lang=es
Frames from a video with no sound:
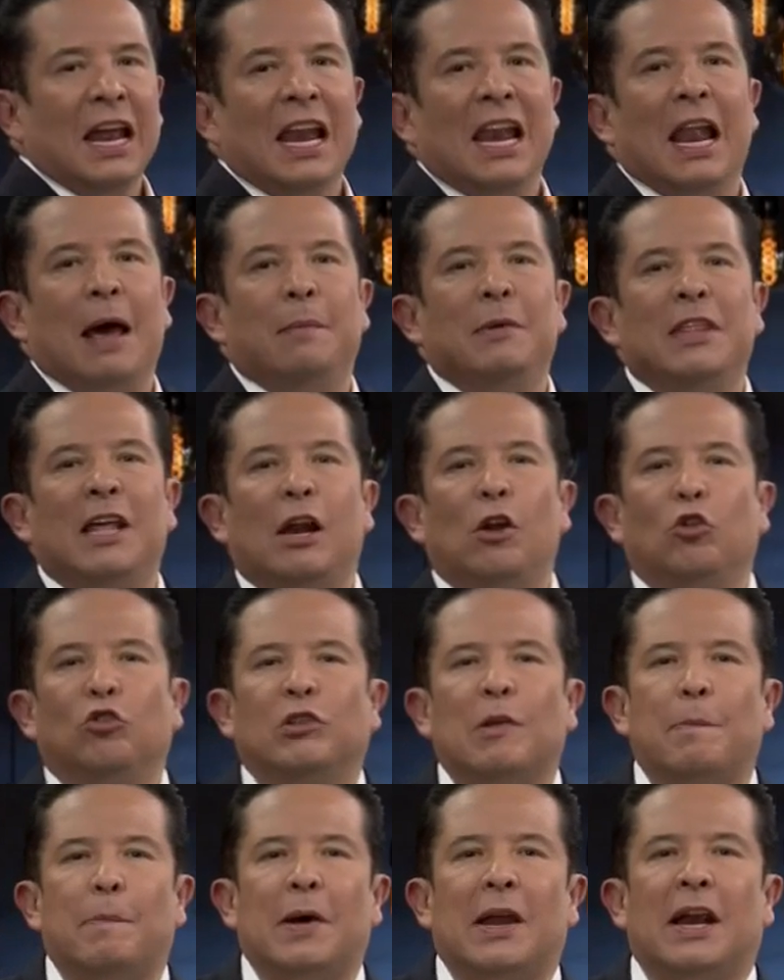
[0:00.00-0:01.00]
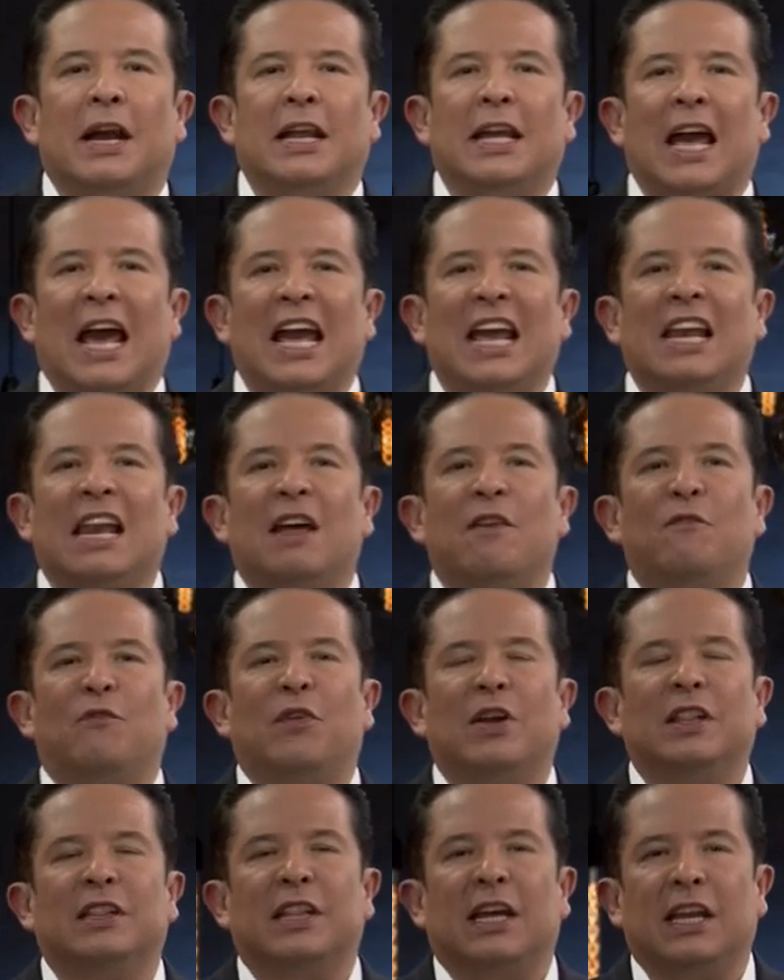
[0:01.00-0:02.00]
la vida lo separaría y la
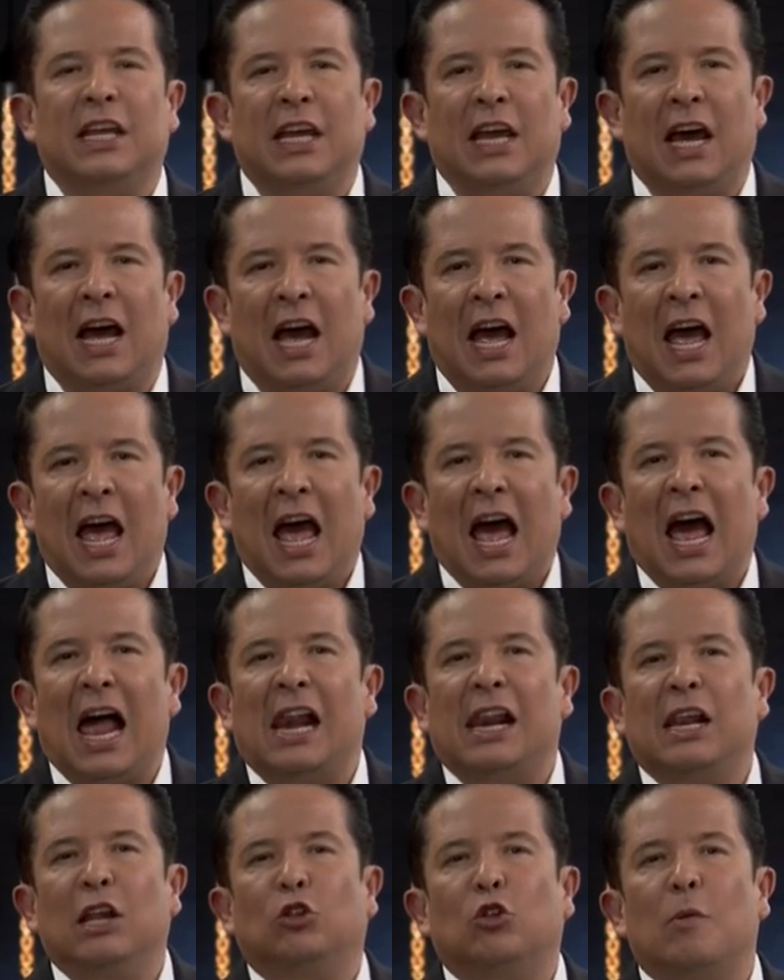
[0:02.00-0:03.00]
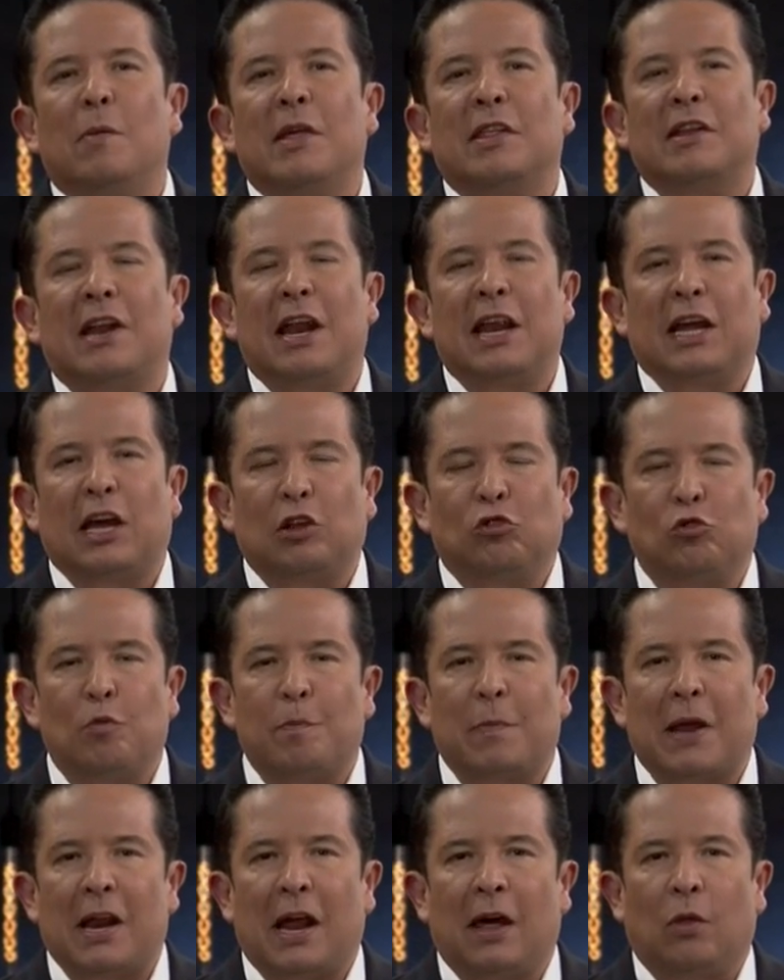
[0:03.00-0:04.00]
enfrentaría al reto más grande que ha
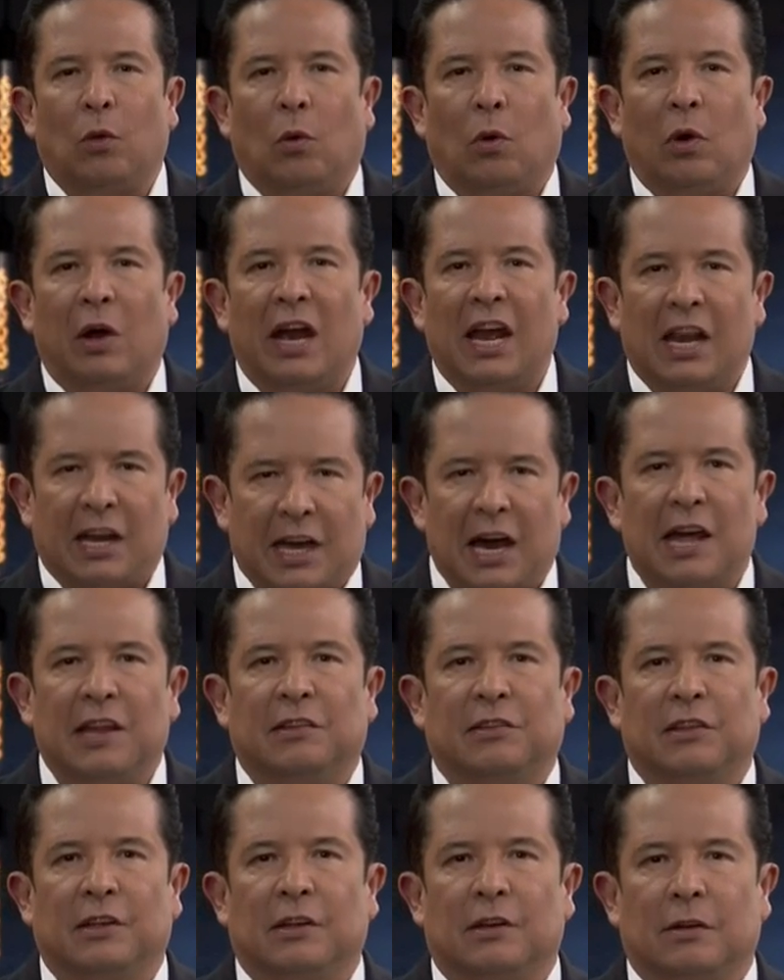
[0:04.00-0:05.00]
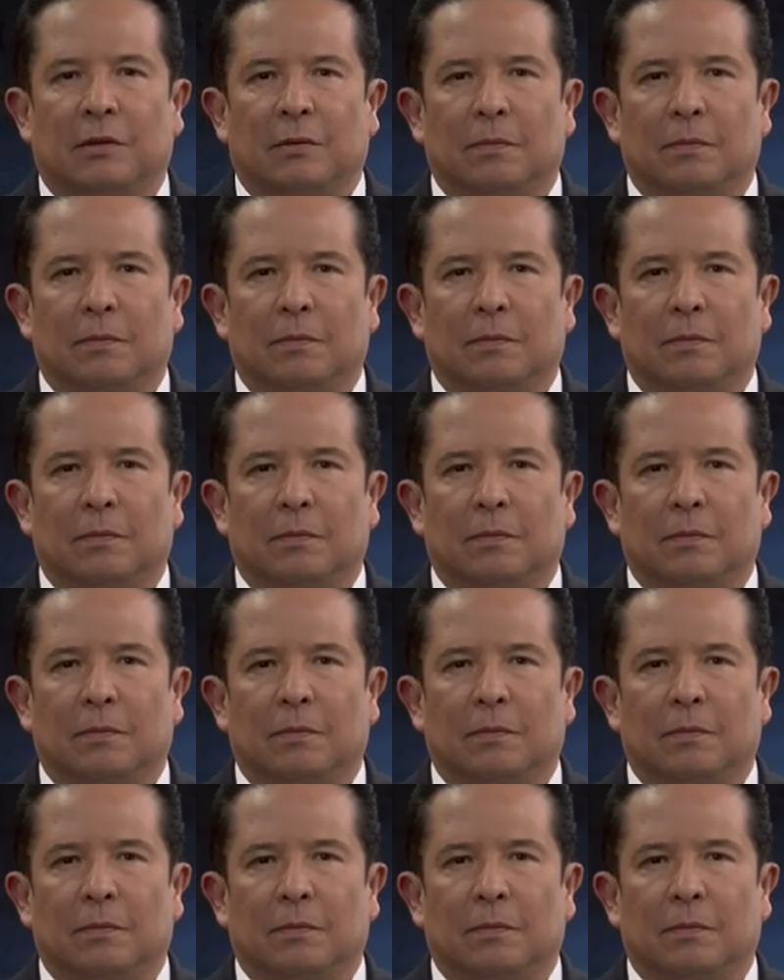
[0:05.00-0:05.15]
superado, el cáncer.